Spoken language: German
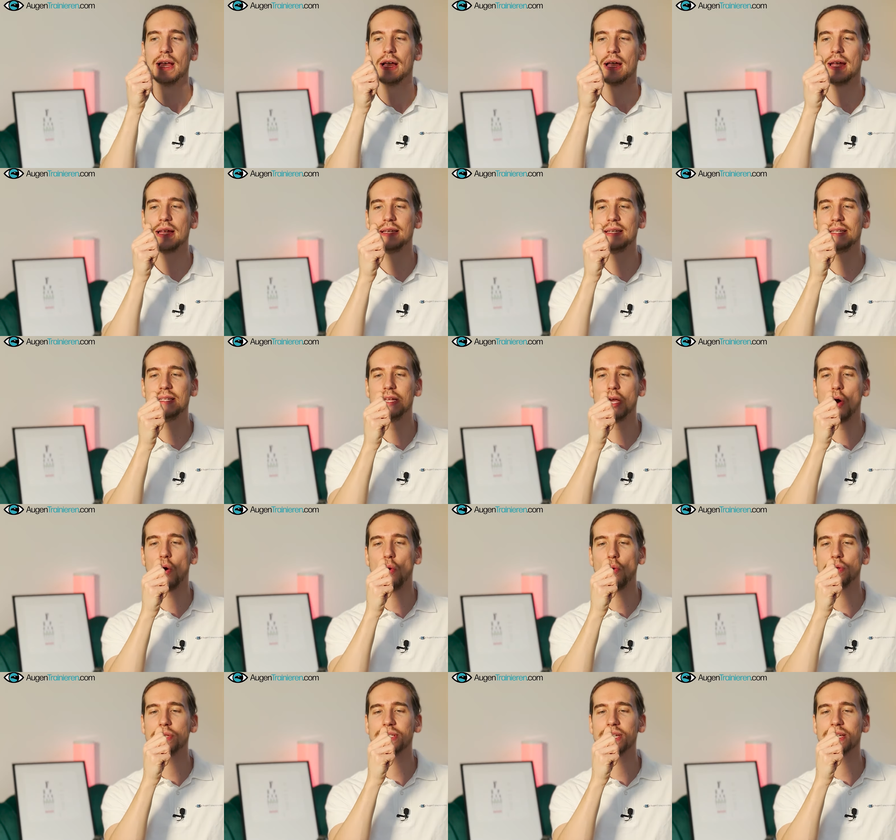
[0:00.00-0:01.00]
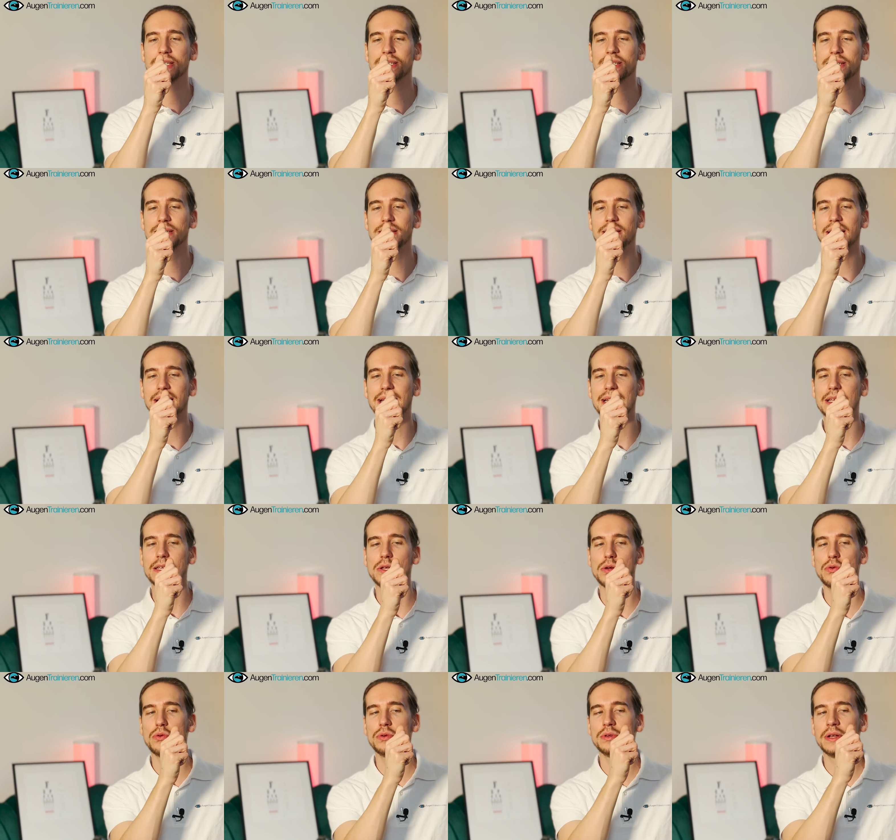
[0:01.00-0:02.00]
in die äußersten
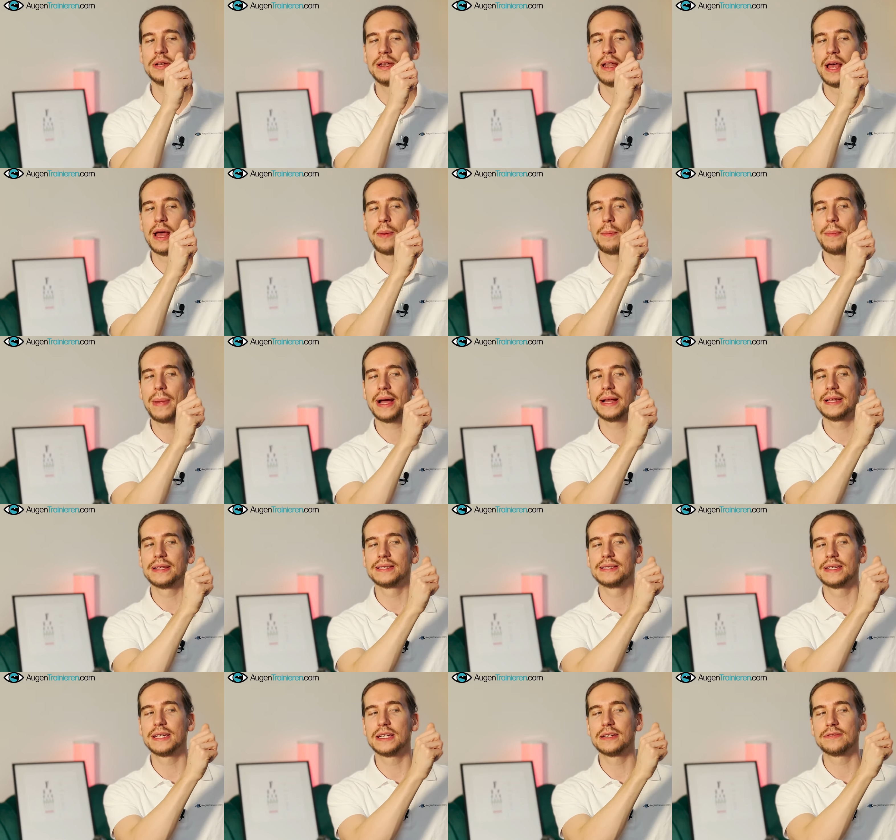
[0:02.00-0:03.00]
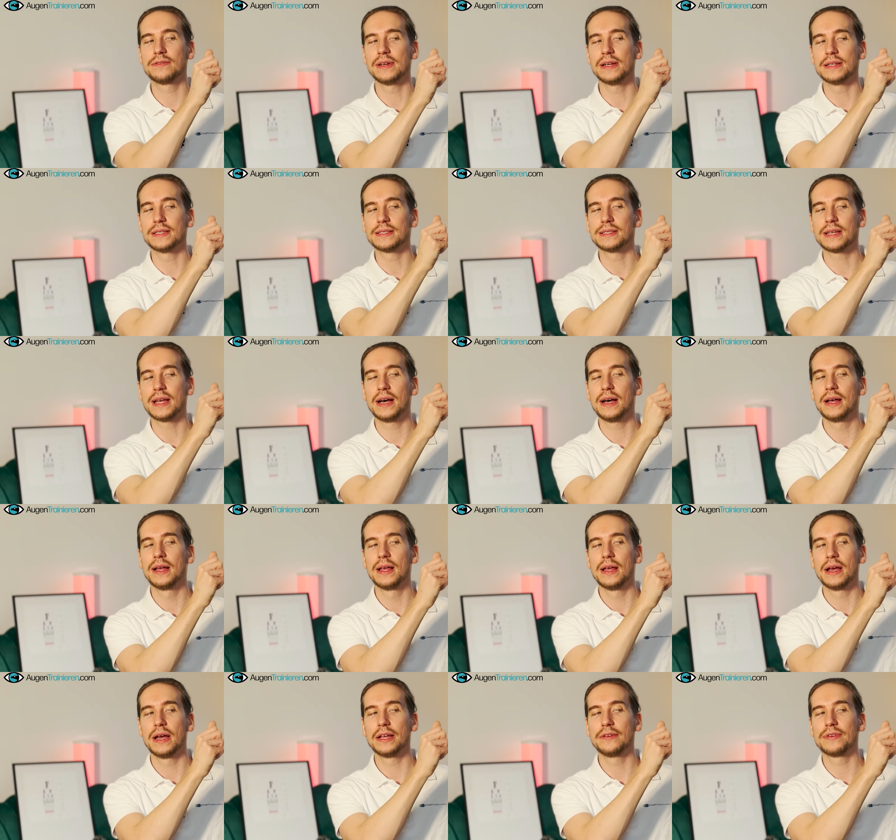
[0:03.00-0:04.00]
Regionen meines Sichtfelds. Ja?
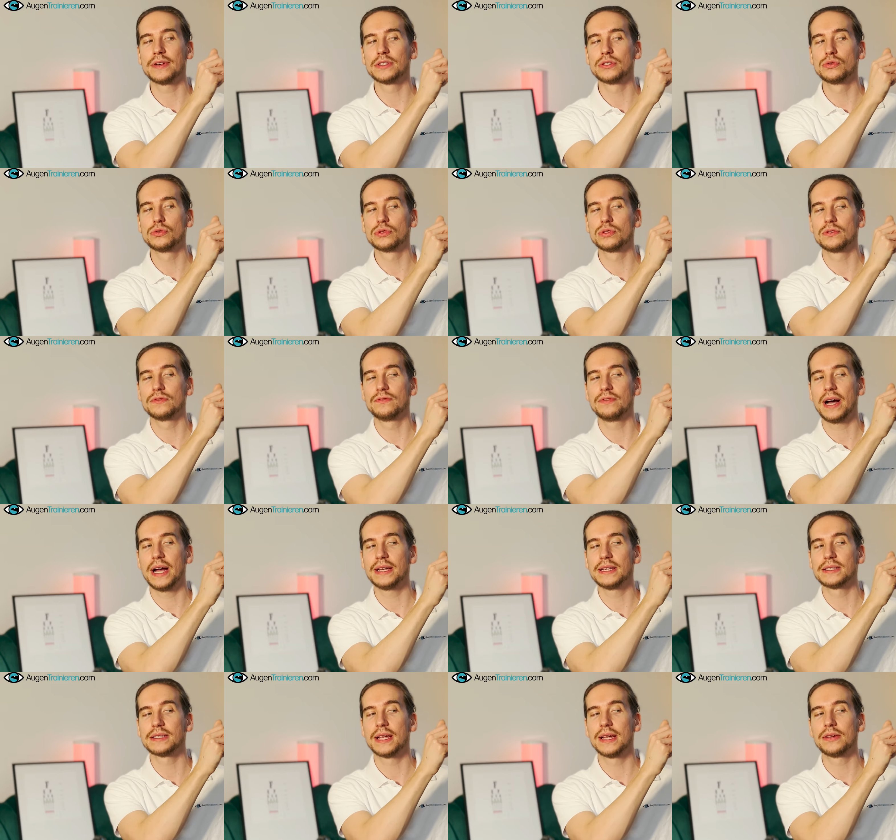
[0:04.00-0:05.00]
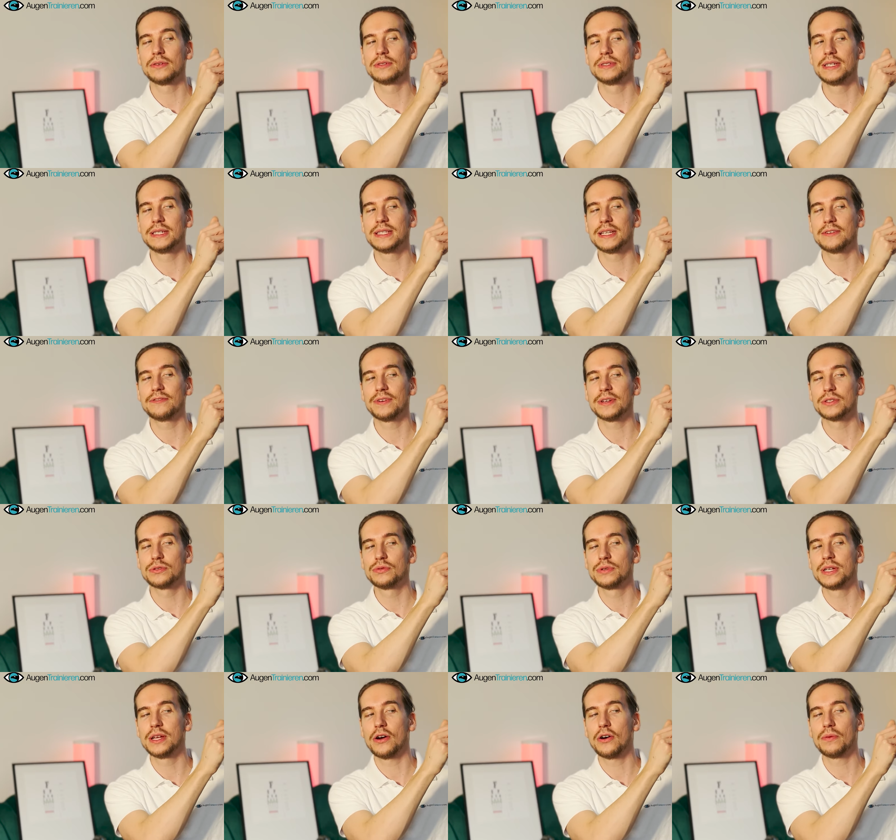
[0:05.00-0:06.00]
Ich versuche, soweit es geht, du siehst, ich
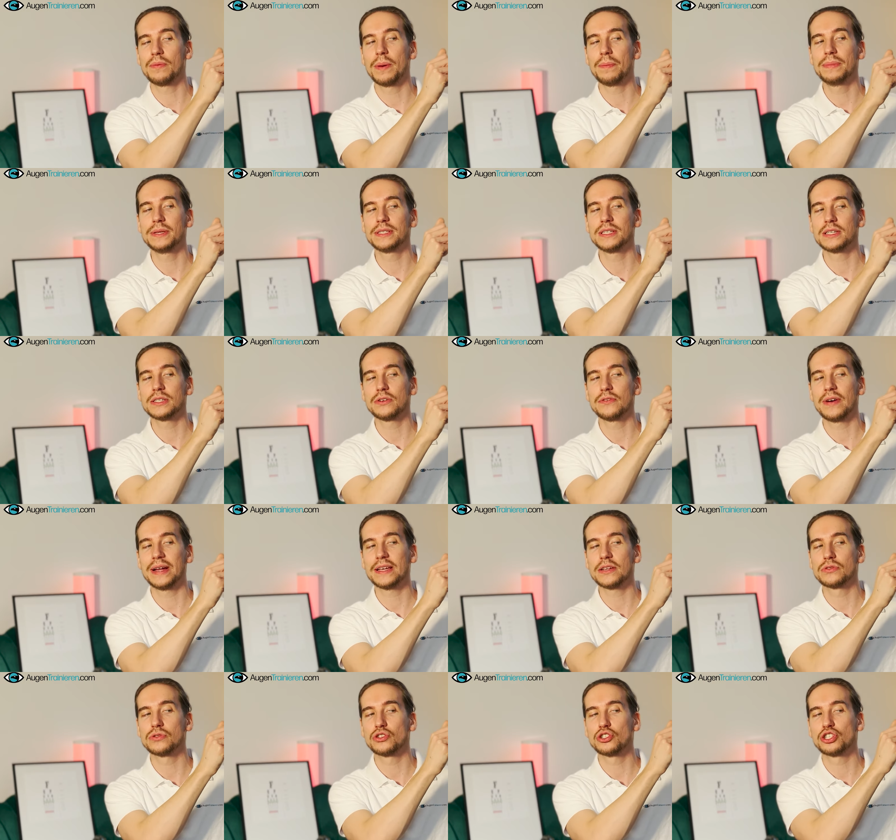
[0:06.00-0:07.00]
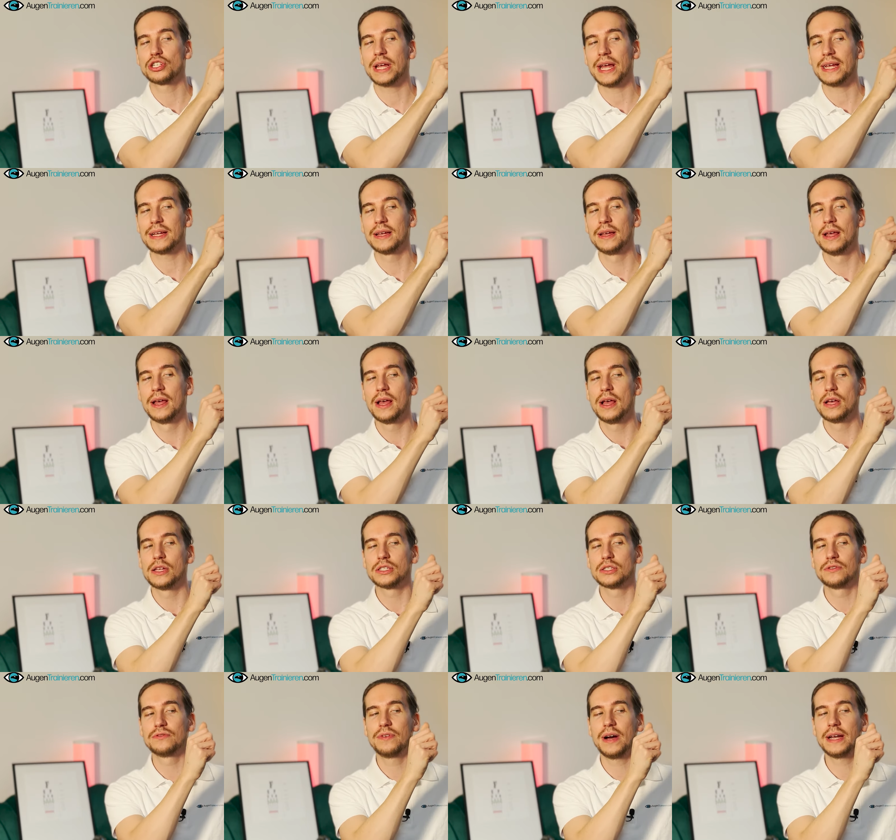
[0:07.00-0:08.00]
versuche hier auch mal ein bisschen das noch weiter zu strecken,
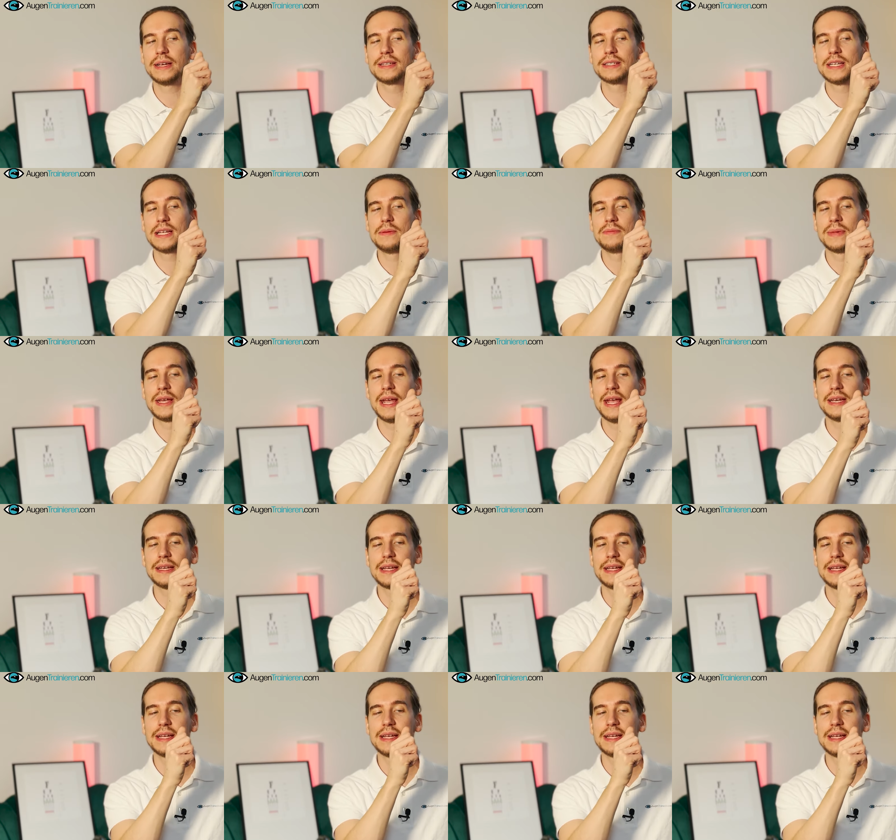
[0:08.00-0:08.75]
soweit es eben geht,